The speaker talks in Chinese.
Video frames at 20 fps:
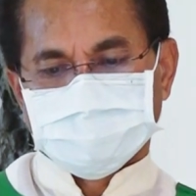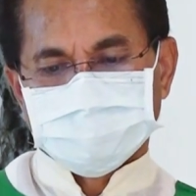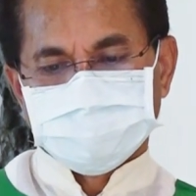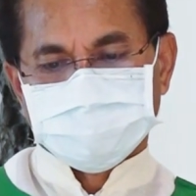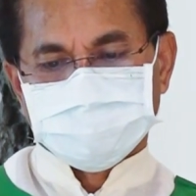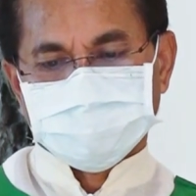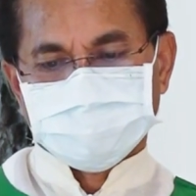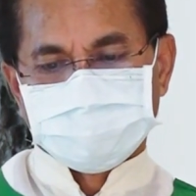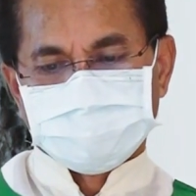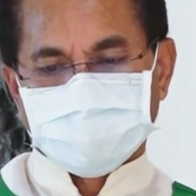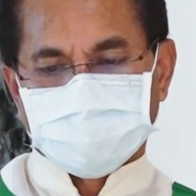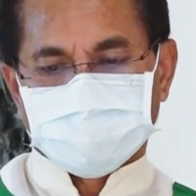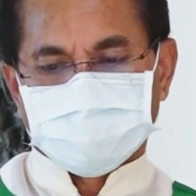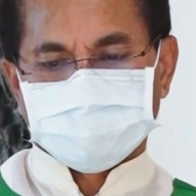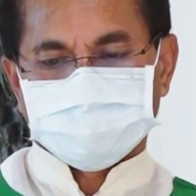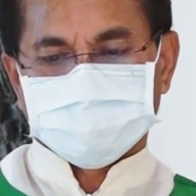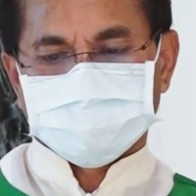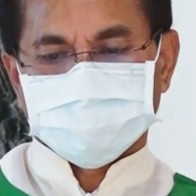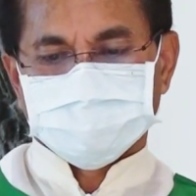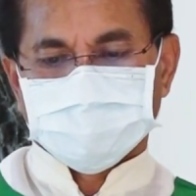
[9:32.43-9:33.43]
群
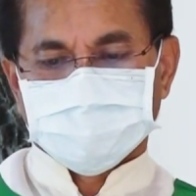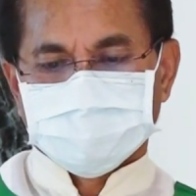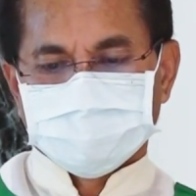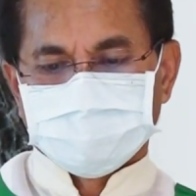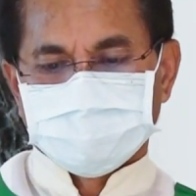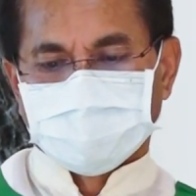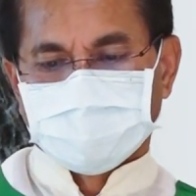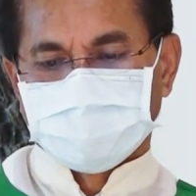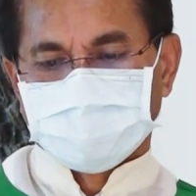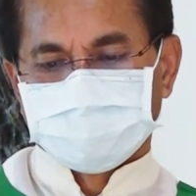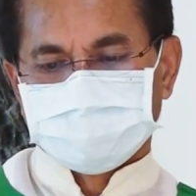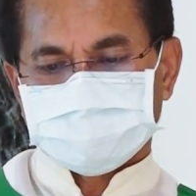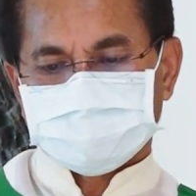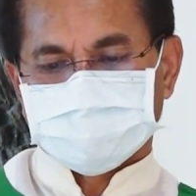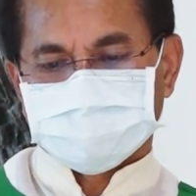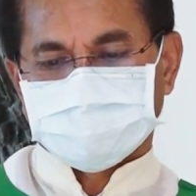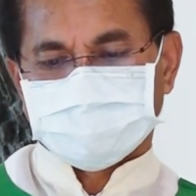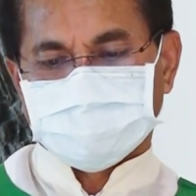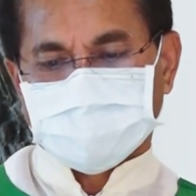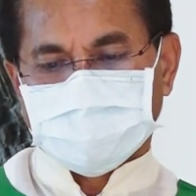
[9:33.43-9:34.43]
众都
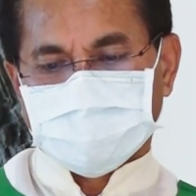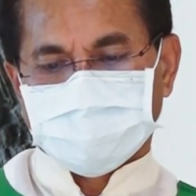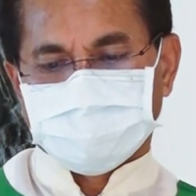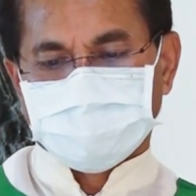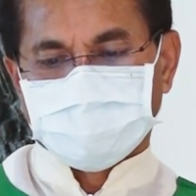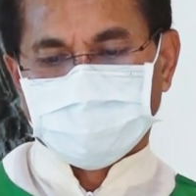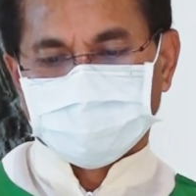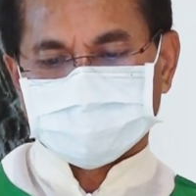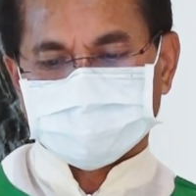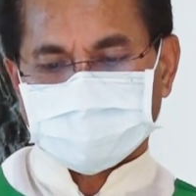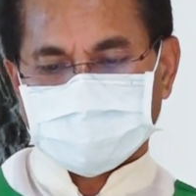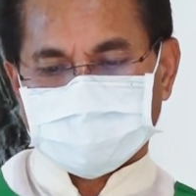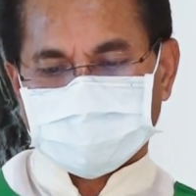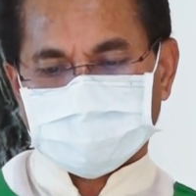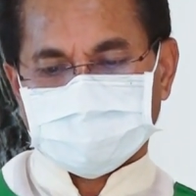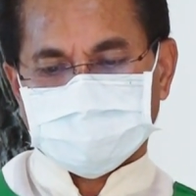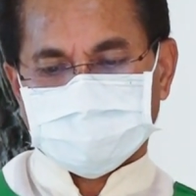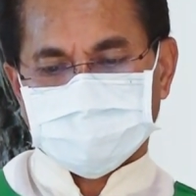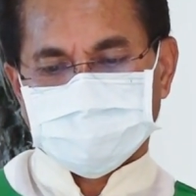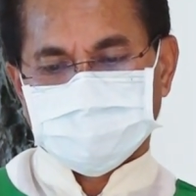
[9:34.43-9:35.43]
设法抹
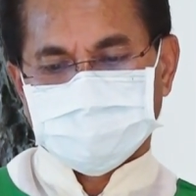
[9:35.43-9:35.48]
他，